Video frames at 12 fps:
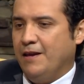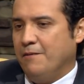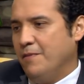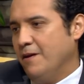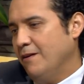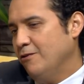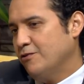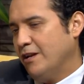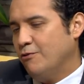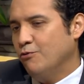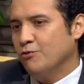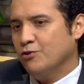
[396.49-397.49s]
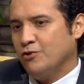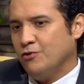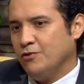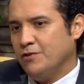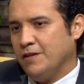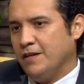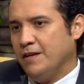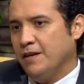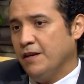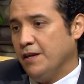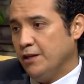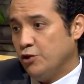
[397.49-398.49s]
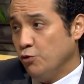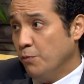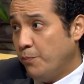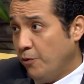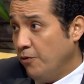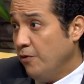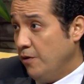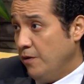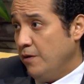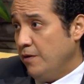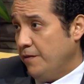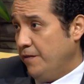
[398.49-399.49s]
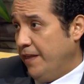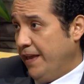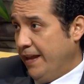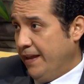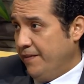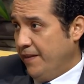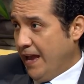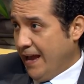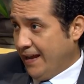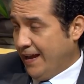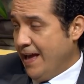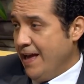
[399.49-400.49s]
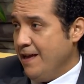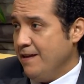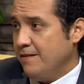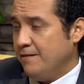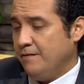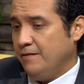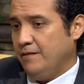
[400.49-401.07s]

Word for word: enviaba los recursos y, supo de, acá,